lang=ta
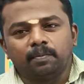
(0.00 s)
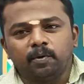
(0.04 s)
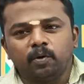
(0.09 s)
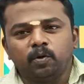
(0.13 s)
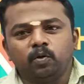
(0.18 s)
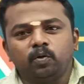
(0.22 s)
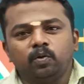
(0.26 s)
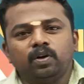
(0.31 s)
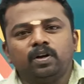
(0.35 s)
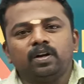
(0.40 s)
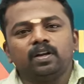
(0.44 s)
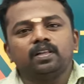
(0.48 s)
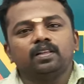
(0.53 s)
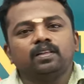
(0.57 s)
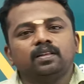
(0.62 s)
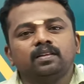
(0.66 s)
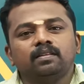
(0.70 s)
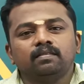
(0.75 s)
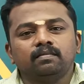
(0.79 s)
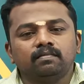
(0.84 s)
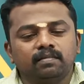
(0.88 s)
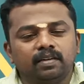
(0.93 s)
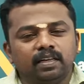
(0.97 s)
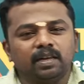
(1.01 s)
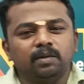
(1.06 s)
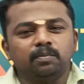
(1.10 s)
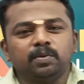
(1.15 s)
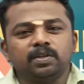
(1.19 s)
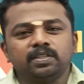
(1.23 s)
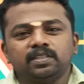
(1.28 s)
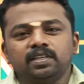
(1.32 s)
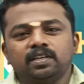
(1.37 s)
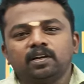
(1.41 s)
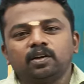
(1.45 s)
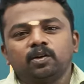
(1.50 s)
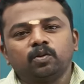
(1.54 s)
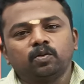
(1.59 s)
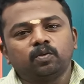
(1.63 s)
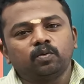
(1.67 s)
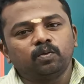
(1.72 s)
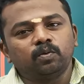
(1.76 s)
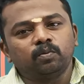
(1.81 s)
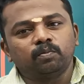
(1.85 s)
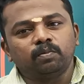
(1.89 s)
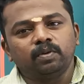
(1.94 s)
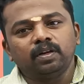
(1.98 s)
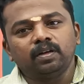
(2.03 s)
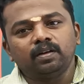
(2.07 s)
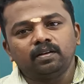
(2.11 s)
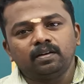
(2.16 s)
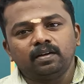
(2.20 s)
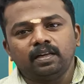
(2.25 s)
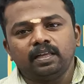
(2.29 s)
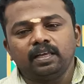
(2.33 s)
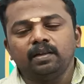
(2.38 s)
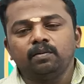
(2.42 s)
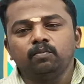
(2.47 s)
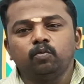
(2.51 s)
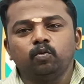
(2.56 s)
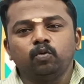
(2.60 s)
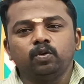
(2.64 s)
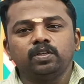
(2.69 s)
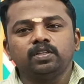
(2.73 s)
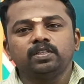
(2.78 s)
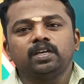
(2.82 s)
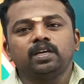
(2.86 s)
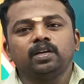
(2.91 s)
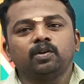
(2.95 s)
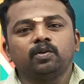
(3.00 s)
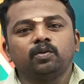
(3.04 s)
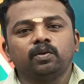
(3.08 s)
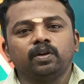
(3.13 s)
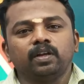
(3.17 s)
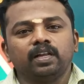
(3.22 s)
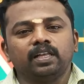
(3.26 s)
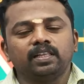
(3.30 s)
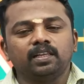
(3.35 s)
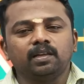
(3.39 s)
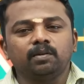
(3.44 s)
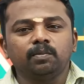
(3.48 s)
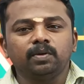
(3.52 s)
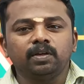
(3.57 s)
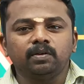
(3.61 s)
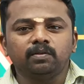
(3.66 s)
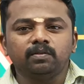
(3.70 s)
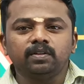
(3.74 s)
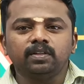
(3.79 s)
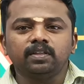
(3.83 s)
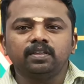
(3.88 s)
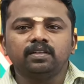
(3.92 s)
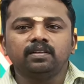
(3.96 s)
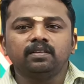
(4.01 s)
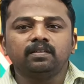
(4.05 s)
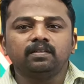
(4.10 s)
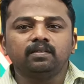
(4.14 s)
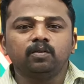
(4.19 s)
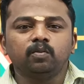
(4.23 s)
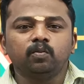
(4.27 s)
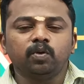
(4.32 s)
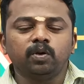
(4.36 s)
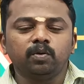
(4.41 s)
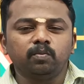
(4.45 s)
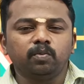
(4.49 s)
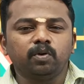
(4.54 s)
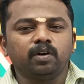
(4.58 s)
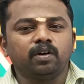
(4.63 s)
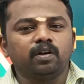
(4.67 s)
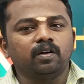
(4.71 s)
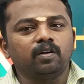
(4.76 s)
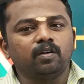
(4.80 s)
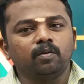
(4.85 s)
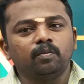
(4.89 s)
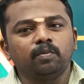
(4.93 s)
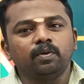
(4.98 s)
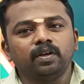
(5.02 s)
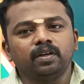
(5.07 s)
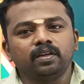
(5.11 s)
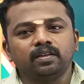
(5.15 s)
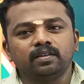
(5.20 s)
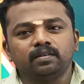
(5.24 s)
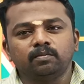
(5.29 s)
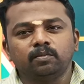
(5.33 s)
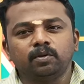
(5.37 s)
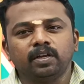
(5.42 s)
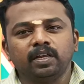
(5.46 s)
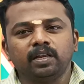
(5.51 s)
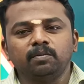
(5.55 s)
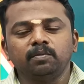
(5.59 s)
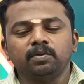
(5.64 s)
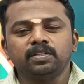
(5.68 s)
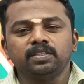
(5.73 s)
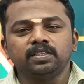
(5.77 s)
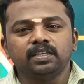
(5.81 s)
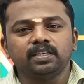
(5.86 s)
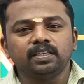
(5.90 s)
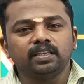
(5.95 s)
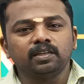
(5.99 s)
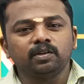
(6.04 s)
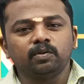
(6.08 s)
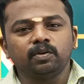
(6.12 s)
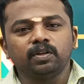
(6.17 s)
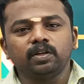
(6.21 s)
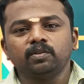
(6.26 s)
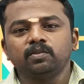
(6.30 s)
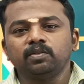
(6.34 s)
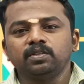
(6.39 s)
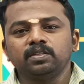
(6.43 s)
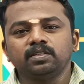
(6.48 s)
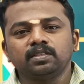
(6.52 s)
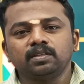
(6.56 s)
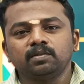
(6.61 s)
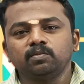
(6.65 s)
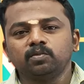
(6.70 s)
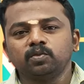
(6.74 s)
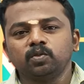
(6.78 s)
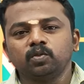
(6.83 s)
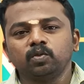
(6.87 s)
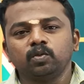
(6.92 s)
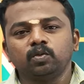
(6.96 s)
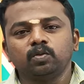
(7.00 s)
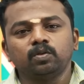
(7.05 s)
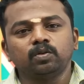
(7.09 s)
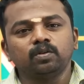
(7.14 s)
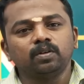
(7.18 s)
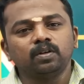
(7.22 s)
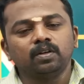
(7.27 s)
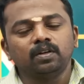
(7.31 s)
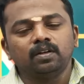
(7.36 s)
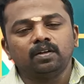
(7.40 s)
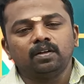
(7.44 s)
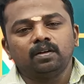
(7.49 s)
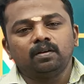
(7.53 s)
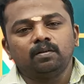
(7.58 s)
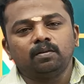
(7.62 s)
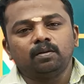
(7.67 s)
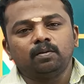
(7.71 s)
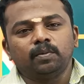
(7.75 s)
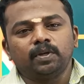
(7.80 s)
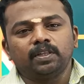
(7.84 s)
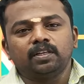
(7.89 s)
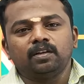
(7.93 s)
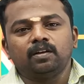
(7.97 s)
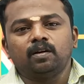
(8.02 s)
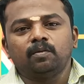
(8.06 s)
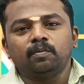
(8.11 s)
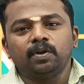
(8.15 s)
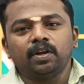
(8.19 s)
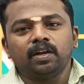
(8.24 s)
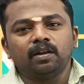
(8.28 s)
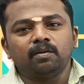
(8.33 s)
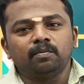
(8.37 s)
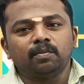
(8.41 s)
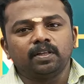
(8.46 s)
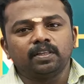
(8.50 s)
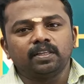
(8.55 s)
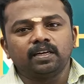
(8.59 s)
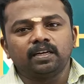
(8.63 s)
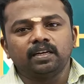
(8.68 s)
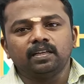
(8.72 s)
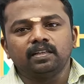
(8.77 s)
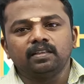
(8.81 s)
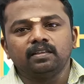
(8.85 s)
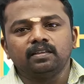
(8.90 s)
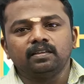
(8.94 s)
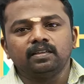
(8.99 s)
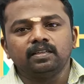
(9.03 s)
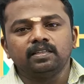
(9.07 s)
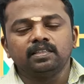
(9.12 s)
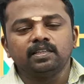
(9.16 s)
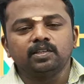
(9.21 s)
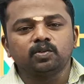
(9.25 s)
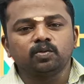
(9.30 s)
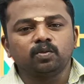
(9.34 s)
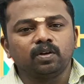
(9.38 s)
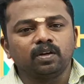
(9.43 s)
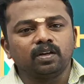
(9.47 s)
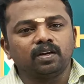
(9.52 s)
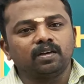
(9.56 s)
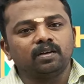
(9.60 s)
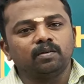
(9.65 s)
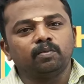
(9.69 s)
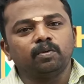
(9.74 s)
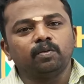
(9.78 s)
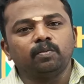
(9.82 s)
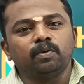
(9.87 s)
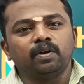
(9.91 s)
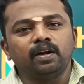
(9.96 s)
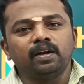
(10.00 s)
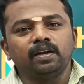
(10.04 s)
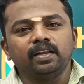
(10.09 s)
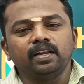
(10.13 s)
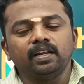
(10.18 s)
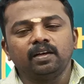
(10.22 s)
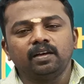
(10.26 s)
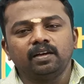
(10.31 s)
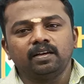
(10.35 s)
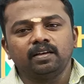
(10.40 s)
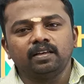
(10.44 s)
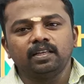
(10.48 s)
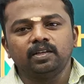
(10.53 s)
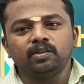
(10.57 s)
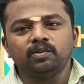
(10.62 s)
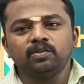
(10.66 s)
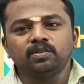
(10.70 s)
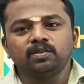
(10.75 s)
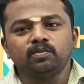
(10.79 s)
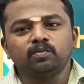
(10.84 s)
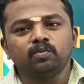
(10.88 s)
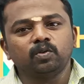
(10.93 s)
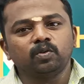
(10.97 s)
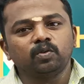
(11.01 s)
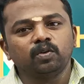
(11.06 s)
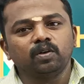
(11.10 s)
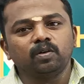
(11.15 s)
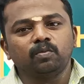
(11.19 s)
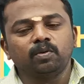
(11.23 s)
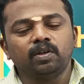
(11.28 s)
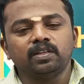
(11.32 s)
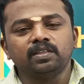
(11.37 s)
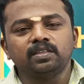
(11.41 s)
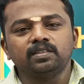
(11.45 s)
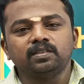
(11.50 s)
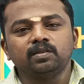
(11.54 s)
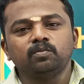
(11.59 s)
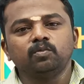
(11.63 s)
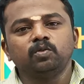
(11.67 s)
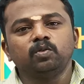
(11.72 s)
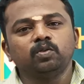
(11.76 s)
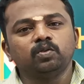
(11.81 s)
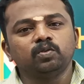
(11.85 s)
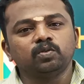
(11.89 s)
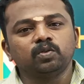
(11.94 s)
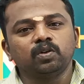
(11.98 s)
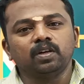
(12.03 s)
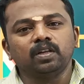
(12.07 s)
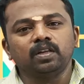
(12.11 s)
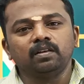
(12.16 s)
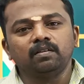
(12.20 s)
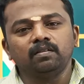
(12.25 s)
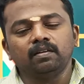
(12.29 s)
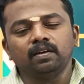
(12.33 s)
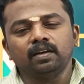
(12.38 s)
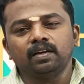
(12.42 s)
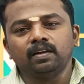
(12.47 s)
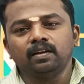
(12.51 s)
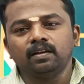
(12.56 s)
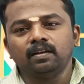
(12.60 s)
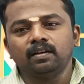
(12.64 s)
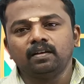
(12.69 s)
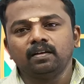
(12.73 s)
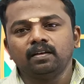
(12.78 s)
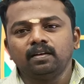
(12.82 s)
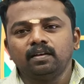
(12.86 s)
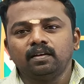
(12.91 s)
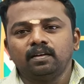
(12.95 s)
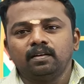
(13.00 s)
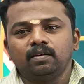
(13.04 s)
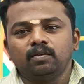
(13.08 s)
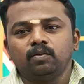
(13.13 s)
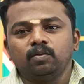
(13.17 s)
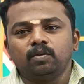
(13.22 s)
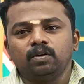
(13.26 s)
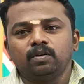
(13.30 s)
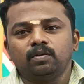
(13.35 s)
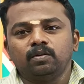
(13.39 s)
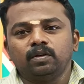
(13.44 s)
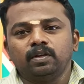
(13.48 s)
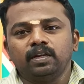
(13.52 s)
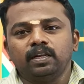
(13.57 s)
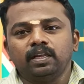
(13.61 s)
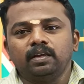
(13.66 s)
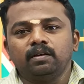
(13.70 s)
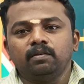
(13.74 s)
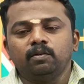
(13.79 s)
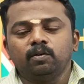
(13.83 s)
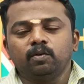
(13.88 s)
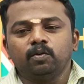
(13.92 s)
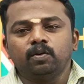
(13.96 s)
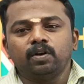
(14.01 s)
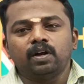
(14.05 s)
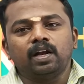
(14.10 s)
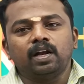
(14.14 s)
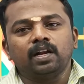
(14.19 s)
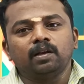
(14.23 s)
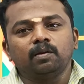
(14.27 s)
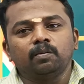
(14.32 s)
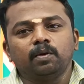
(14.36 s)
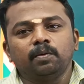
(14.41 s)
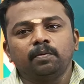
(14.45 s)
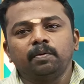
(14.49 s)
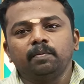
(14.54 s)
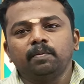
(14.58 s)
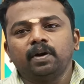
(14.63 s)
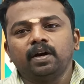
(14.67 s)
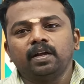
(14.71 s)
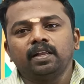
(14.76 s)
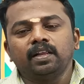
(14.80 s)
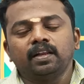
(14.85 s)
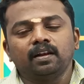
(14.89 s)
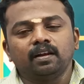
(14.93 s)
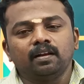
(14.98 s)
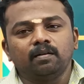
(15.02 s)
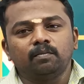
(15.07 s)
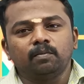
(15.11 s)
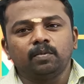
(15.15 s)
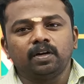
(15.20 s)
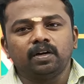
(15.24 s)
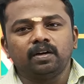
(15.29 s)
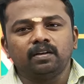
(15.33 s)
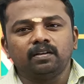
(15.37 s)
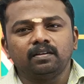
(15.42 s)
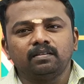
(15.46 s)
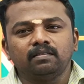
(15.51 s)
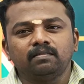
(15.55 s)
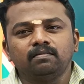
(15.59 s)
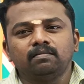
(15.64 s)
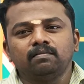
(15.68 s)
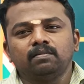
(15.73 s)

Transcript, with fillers: அப்டிடியூடுன்றது டிஎன்பிசியாக இருக்கட்டும் இல்லை டிஎன் போலீஸாக இருக்கட்டும் எல்லாத்துலேயுமே வந்து ரொம்ப இம்பார்ட்டன்ட் டாபிக் இப்போ டிஎன்பிசி எடுத்திங்கன்னா ஒரு இருபத்தஞ்சு சம்ஸ் வந்துடும் இந்த மற்ற டாபிக்லாம் பார்த்தீங்கன்னா நீங்க ஈஸியாக சொல்லலாம் இப்போ பாலிட்டினா இருபது சம் வரும் இல்லை பதினஞ்சு சம் வரும்னு சொல்லி கேன் ஒரு இன்னைக்கு வரும் நாளைக்கு மேபி மாறி இருக்கலாம் பட்